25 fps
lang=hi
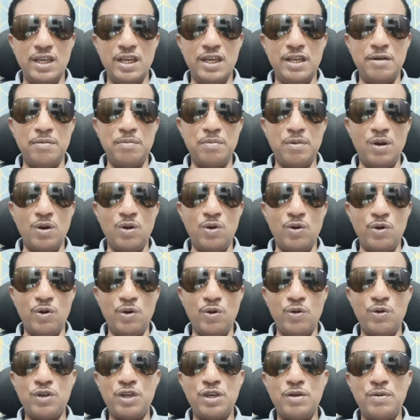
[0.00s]
इन
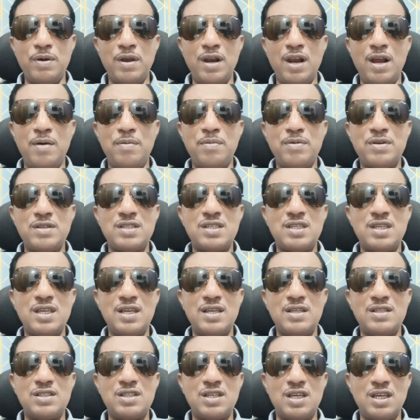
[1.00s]
मलूनों की वलामत से
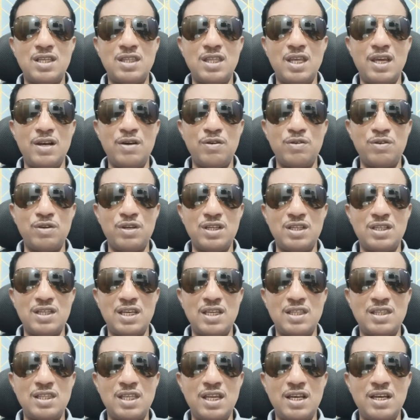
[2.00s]
इन शैतानों की
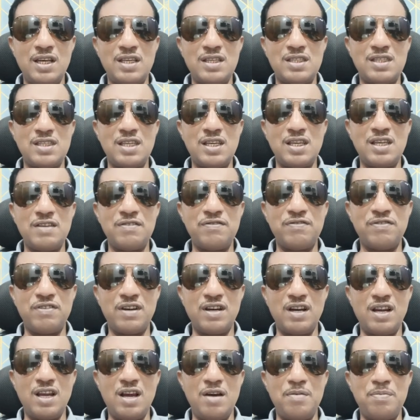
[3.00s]
शैतानियत से इन
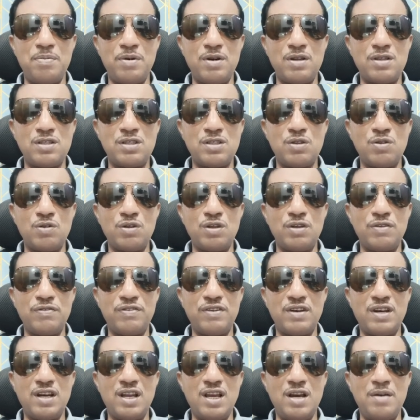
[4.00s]
फ़िरका परस्तों की
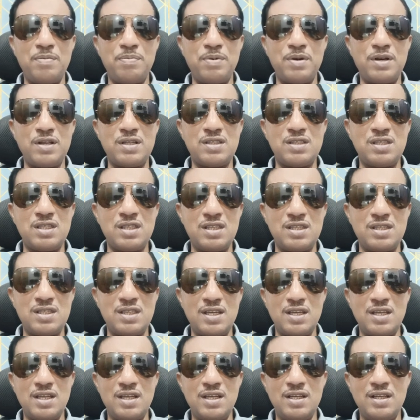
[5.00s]
फ़िरका परस्ती से